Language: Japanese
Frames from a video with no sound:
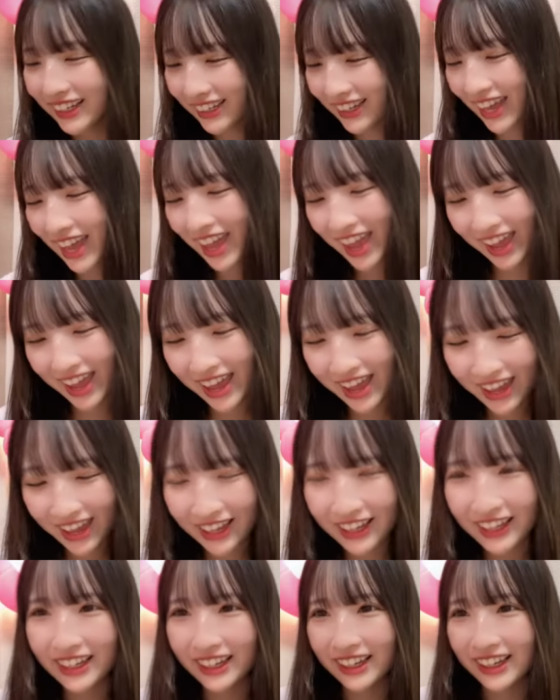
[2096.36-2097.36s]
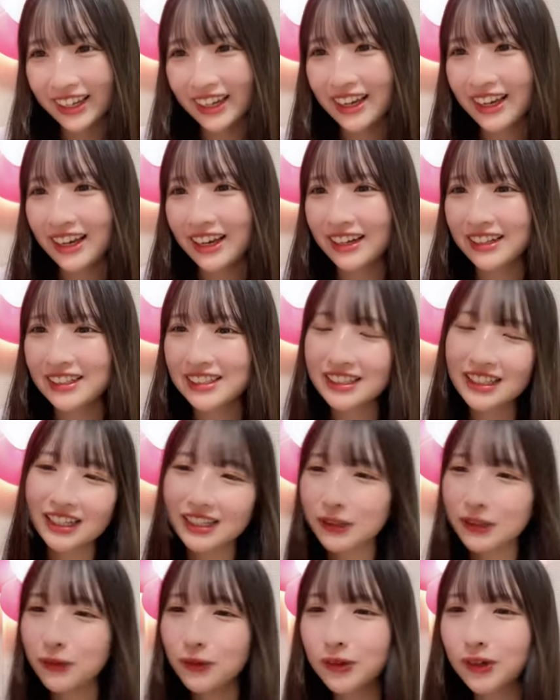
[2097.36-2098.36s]
イエーイ明日
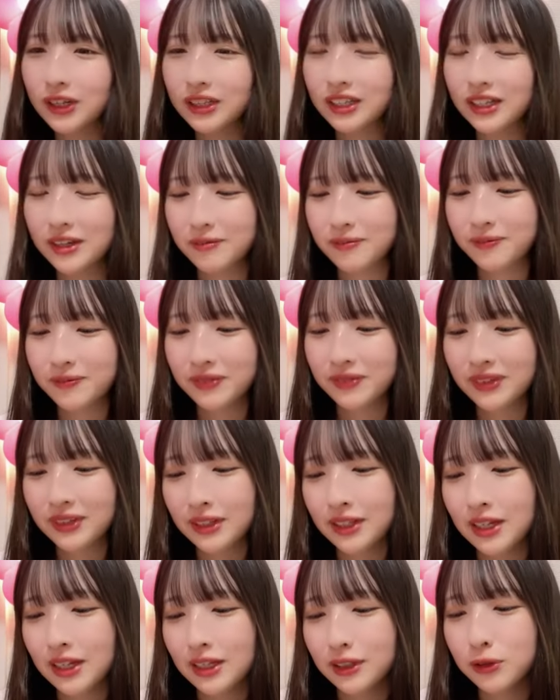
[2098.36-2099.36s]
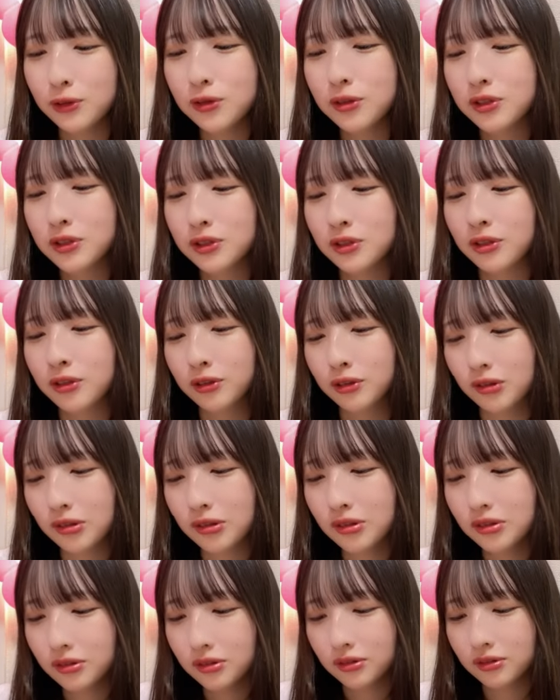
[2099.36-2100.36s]
行こうかなどうする
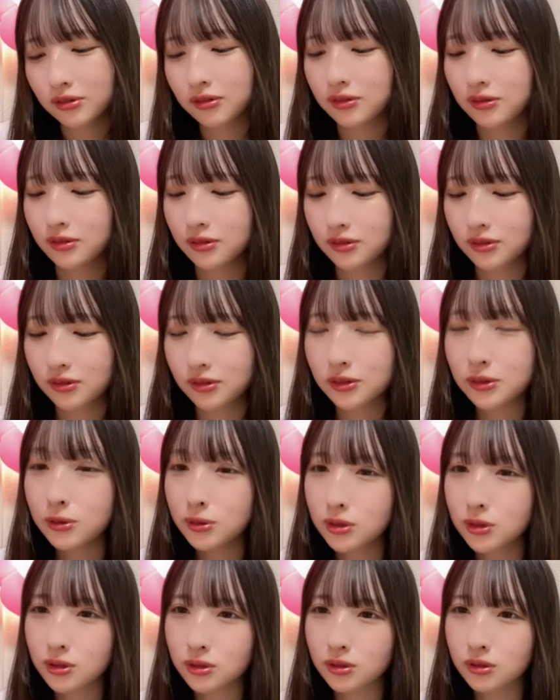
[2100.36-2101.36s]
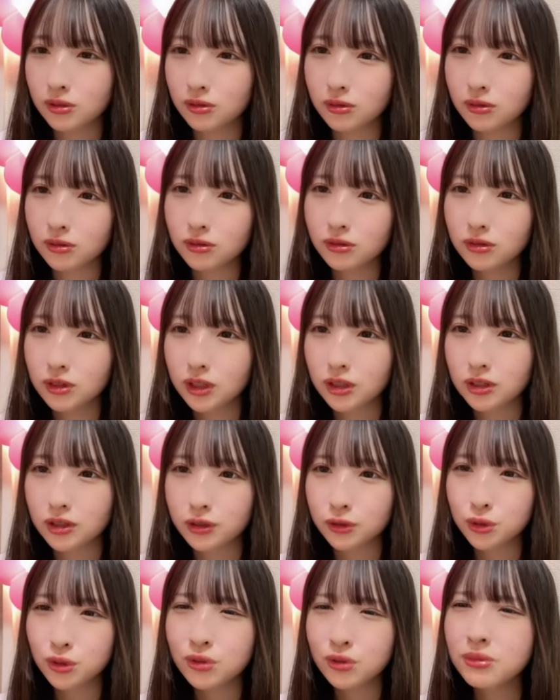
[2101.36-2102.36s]
のどうするのだっ
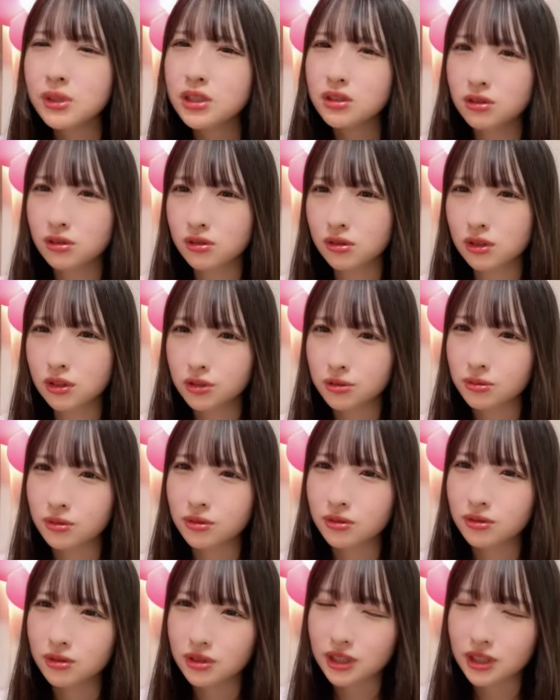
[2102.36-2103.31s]
てよそ見するんでしょどう